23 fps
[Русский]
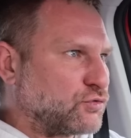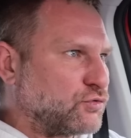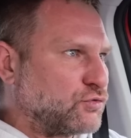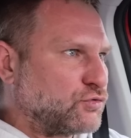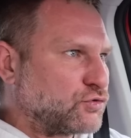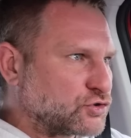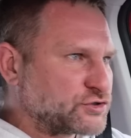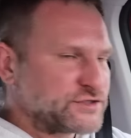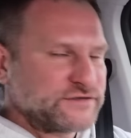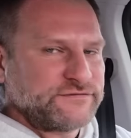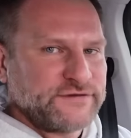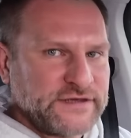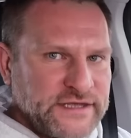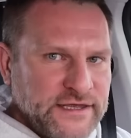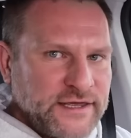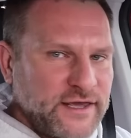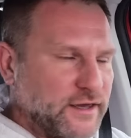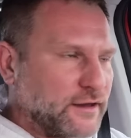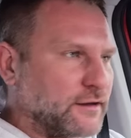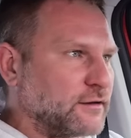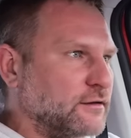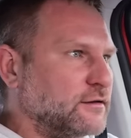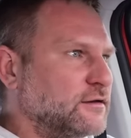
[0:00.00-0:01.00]

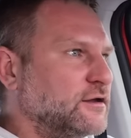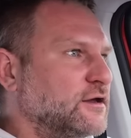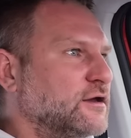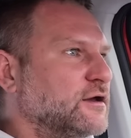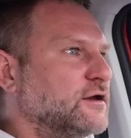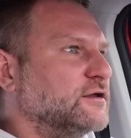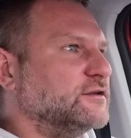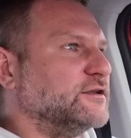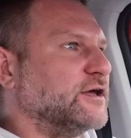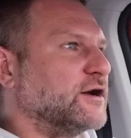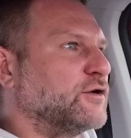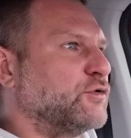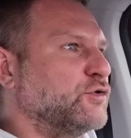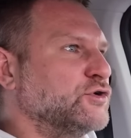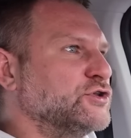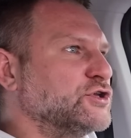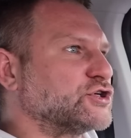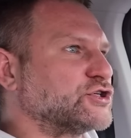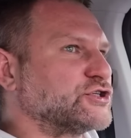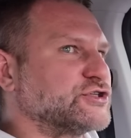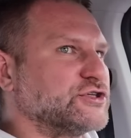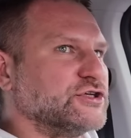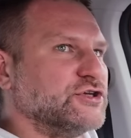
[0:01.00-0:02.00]
грузовике
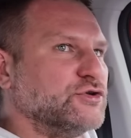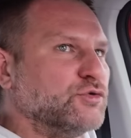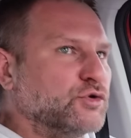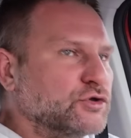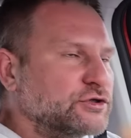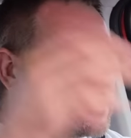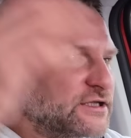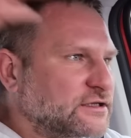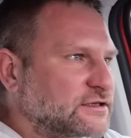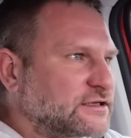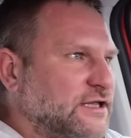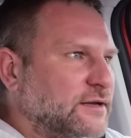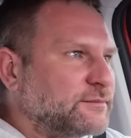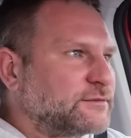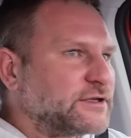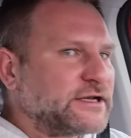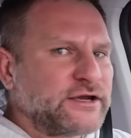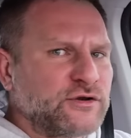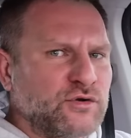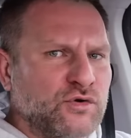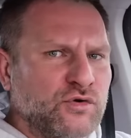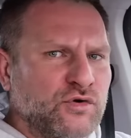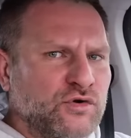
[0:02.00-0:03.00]
находишься, и он где-то там
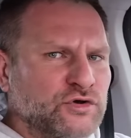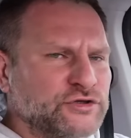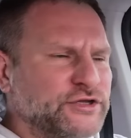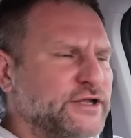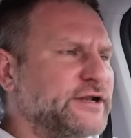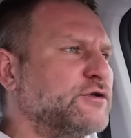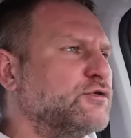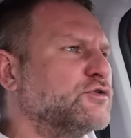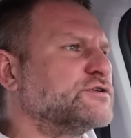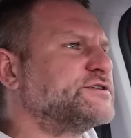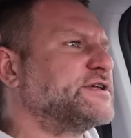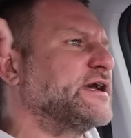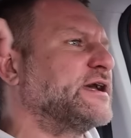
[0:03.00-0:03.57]
далеко-далеко